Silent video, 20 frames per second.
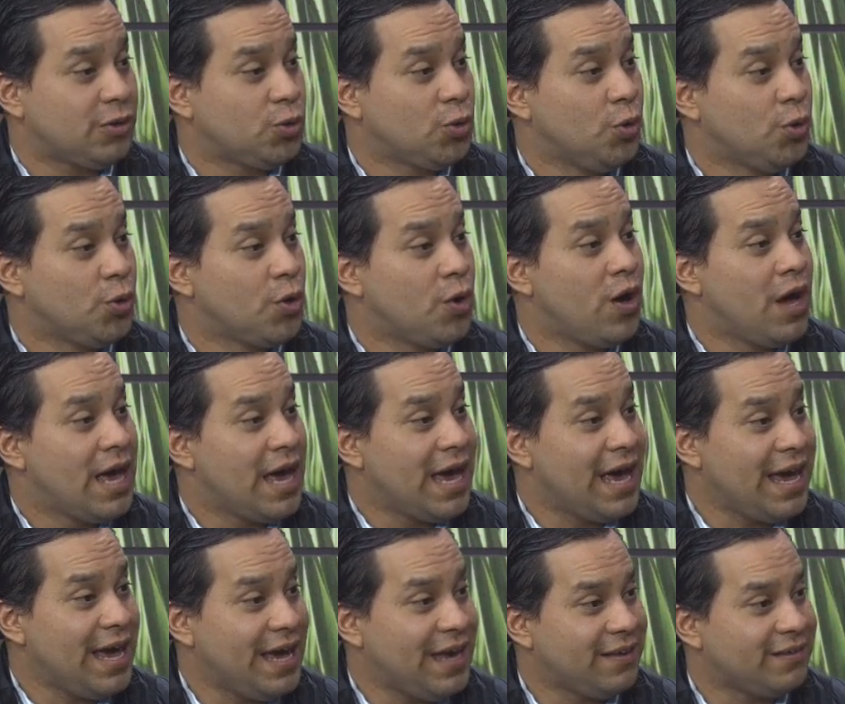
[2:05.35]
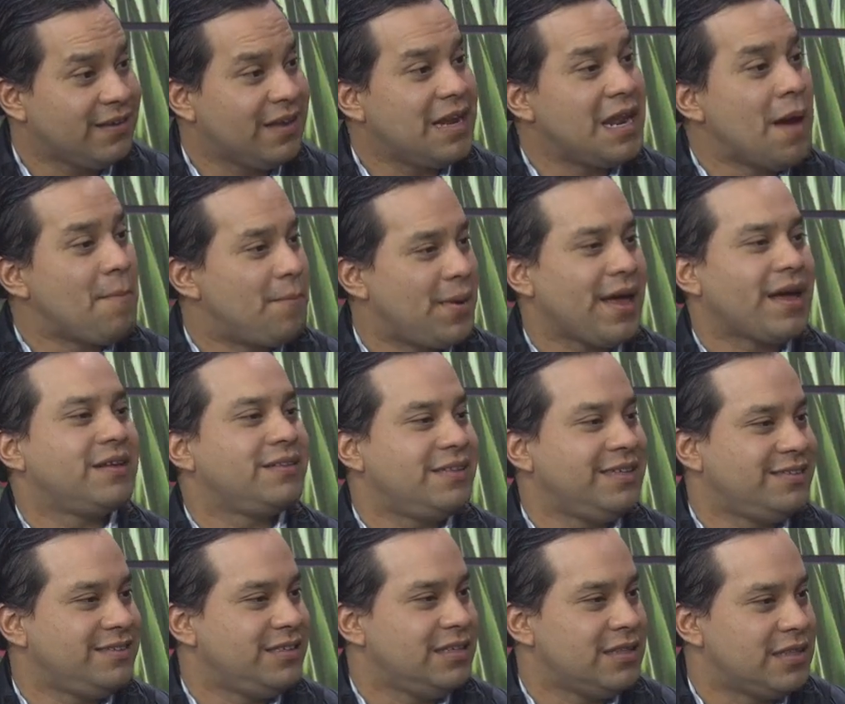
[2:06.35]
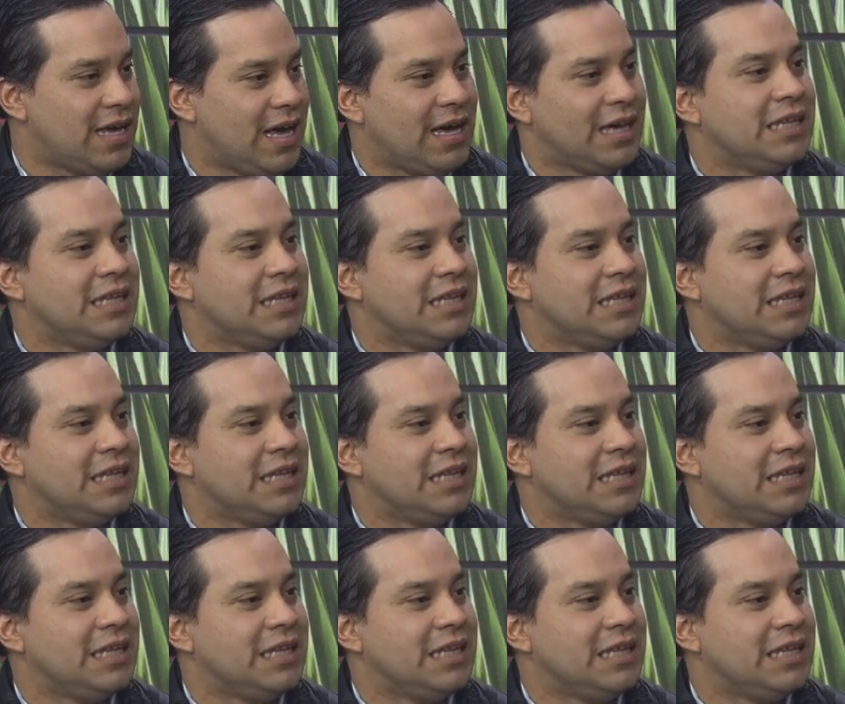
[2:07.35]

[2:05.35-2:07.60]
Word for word: estudio es la practicidad.